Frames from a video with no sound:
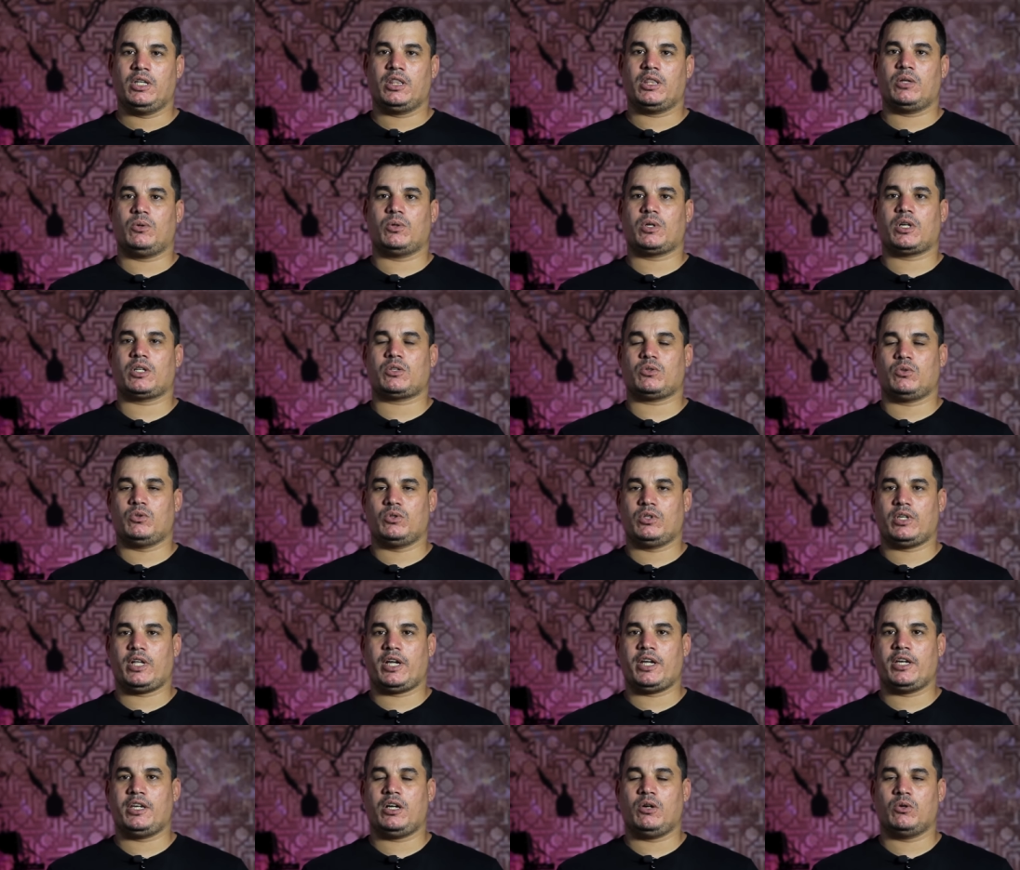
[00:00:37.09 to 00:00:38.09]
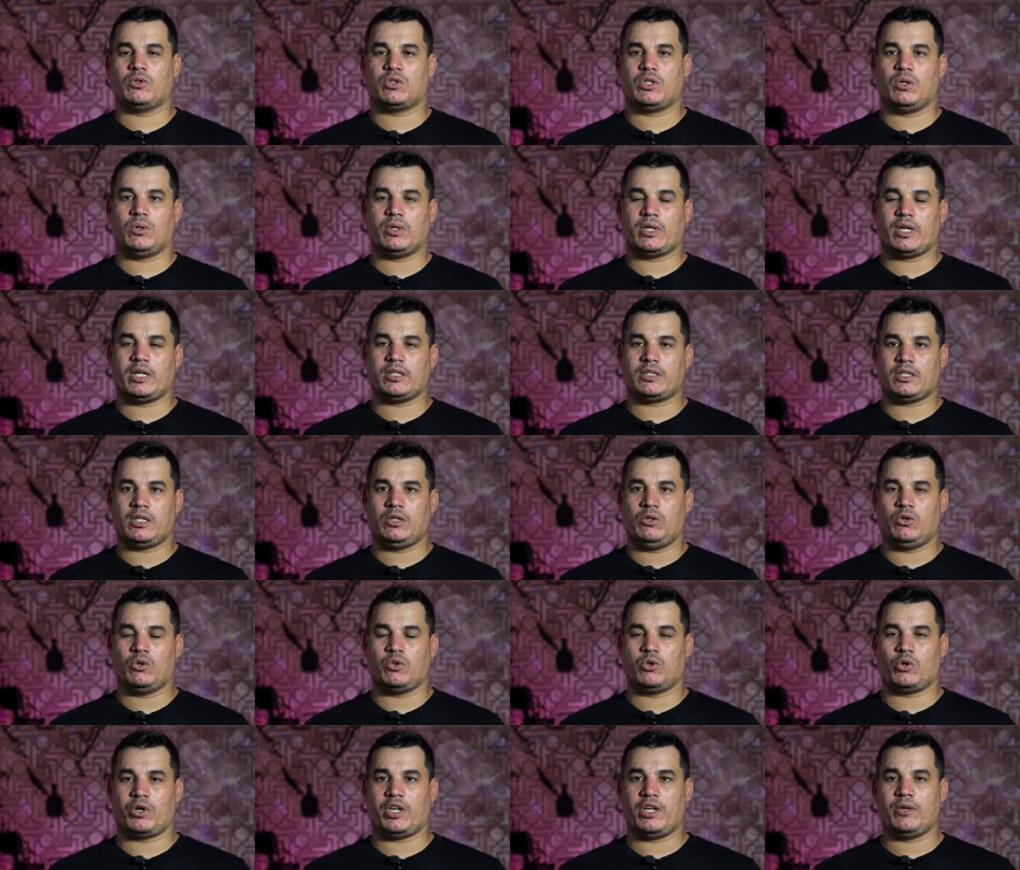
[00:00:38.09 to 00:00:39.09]
دورات اونلاين او الدورات
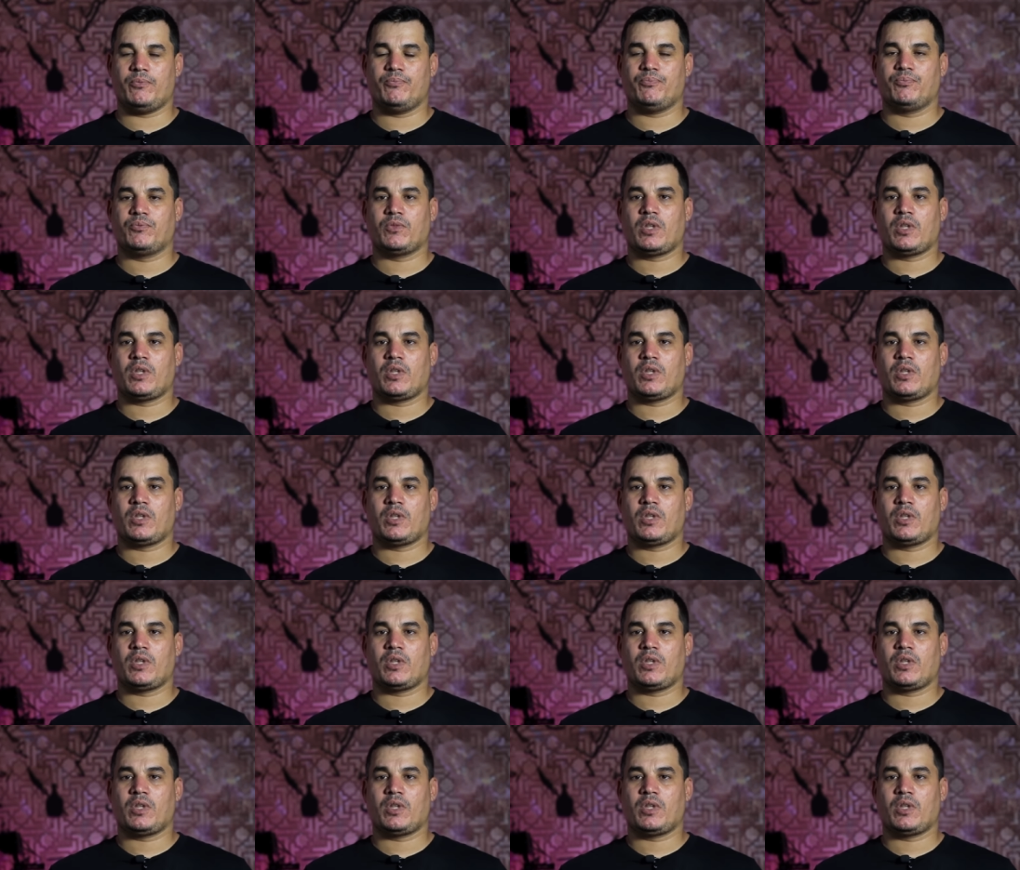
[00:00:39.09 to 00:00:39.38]
الحضوريه